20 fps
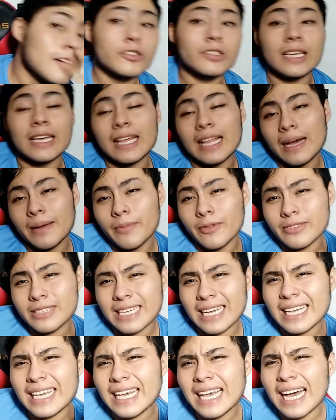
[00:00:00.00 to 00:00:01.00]
nos quedamos
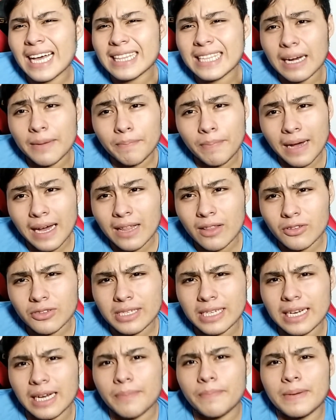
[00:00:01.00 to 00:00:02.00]
ahí
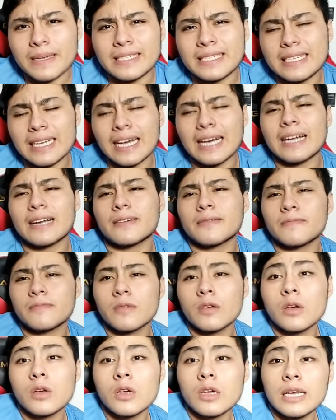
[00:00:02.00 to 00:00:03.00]
atrapados en el pensar,
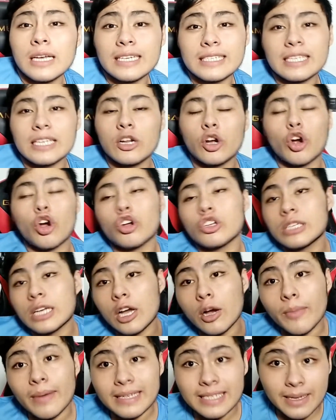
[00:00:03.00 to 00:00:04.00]
y si no
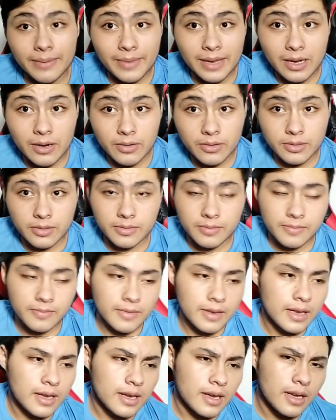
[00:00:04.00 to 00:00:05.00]
consigo más amigos,
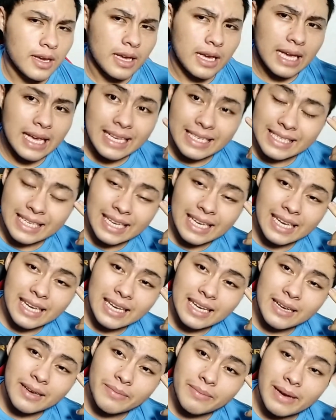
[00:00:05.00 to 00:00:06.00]
y
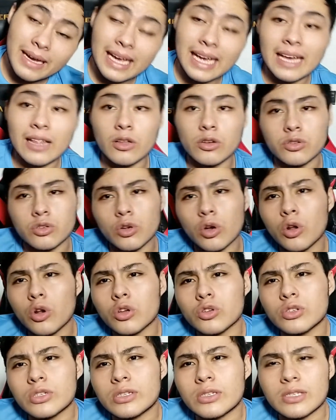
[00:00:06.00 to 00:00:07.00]
si me quedo
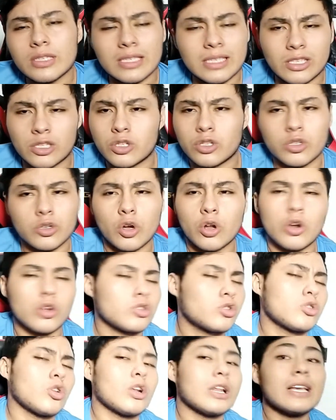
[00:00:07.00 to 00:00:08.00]
solo,
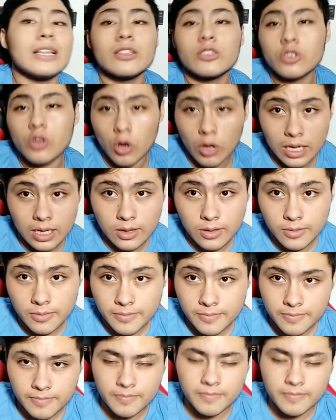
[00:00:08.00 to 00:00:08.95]
solo, solín, solito.